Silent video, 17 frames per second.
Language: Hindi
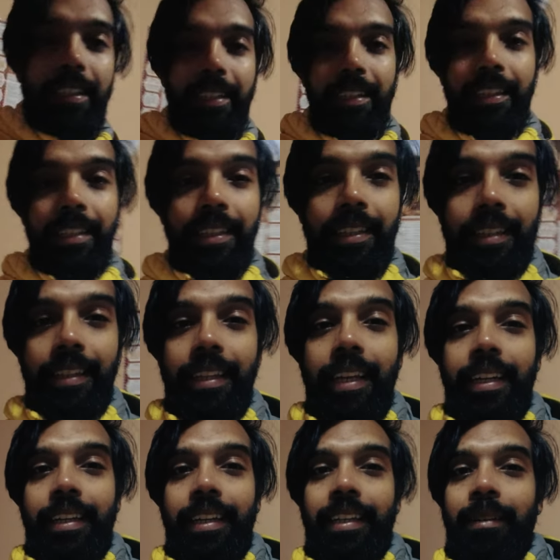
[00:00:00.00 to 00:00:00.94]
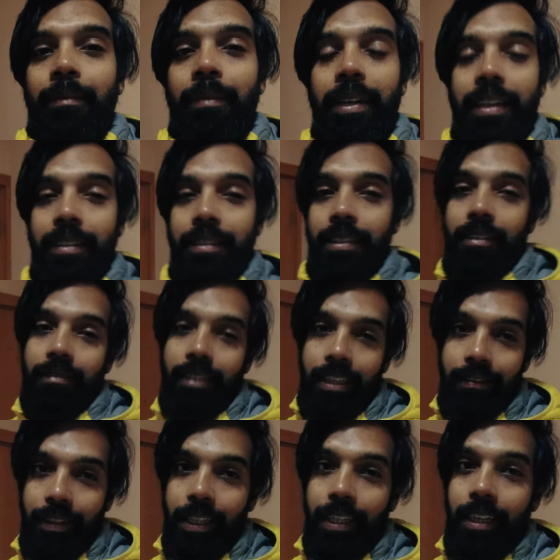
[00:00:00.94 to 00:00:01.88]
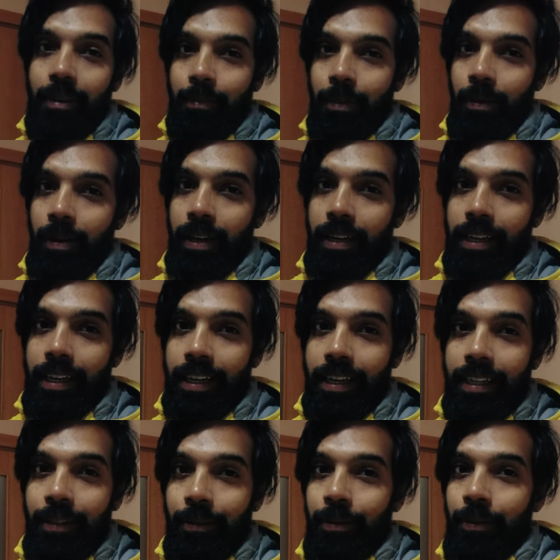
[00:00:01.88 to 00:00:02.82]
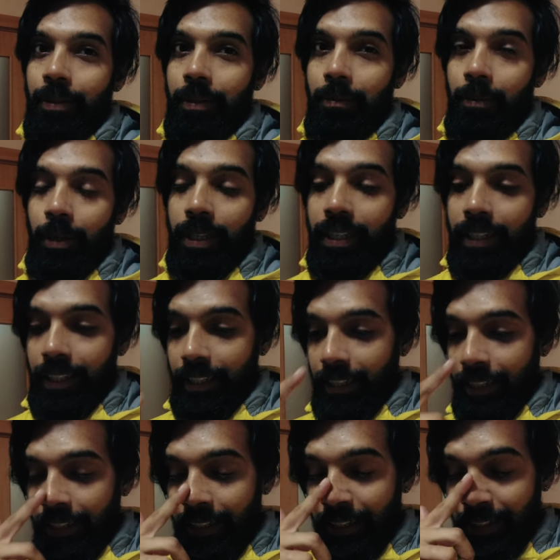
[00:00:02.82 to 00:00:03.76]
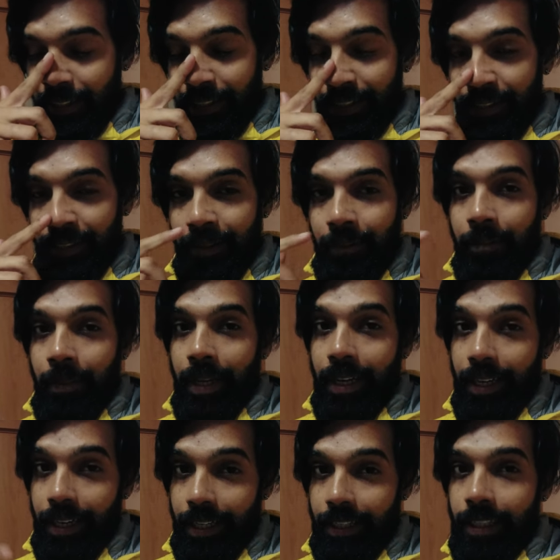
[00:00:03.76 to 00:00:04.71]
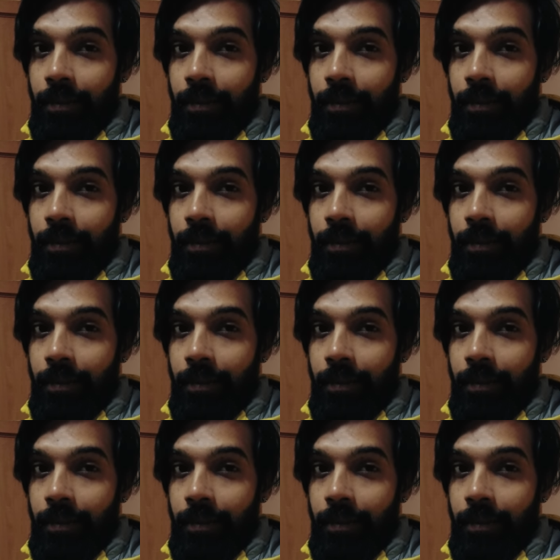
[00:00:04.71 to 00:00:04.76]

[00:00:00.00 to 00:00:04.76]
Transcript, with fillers: से देख के कि मैं सर्वाइव नहीं कर पाऊँगा ठंडा तो उन्होंने बोला कि मेरे घर